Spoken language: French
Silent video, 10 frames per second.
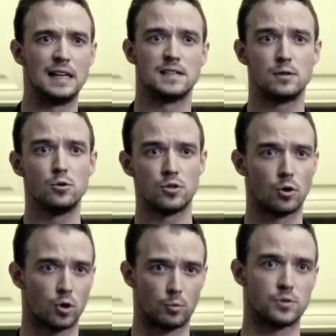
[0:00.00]
les
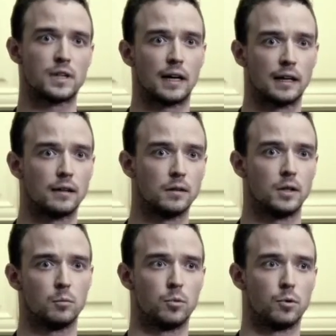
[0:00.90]
illusions qu'on peut se créer
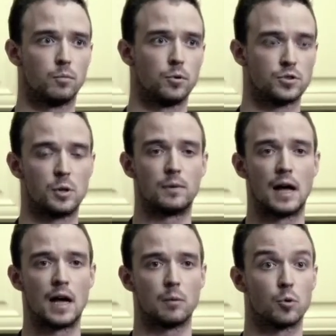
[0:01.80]
pour, pour se
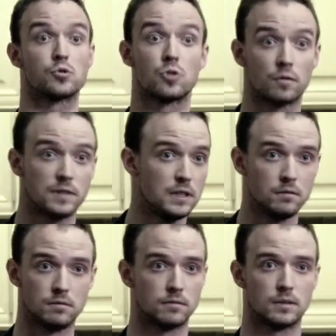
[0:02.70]
plaire, pour survivre,